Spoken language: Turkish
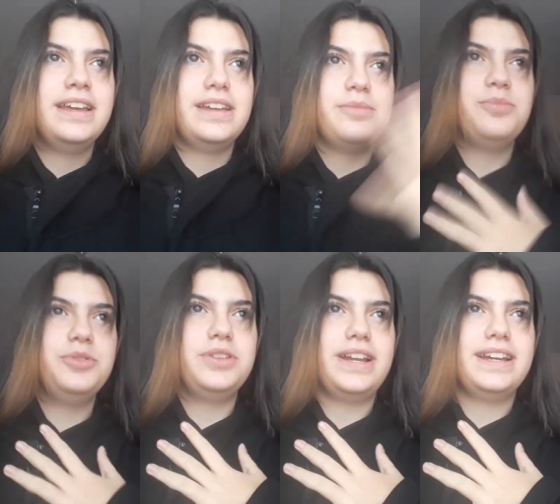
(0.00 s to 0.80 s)
Ee,
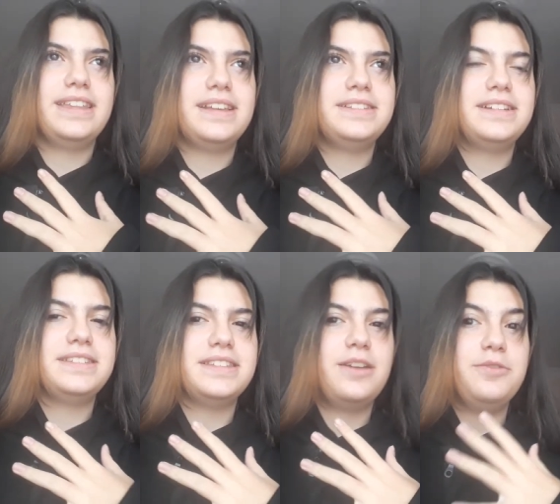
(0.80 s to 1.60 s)
bugün arkadaşlar
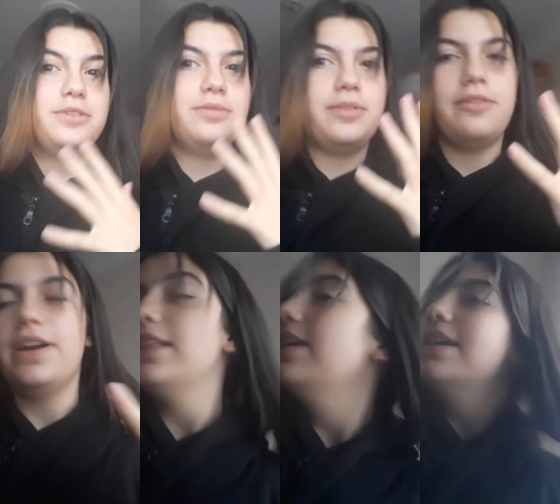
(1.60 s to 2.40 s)
sınav gülüm ve ben